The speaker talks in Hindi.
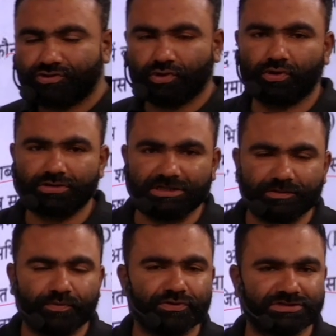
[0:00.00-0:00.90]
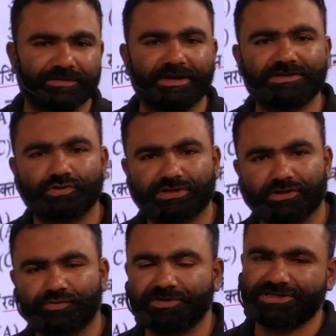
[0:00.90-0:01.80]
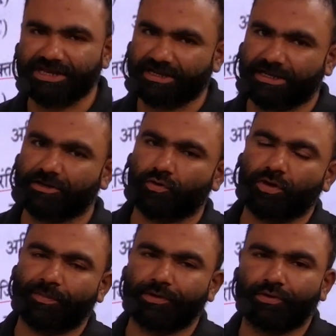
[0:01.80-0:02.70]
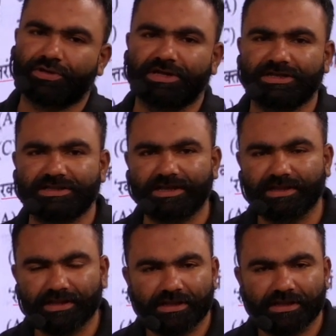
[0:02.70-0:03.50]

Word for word: जो तत्पुरुष समास होते हैं उसमें छह कारकों का प्रयोग किया जाता है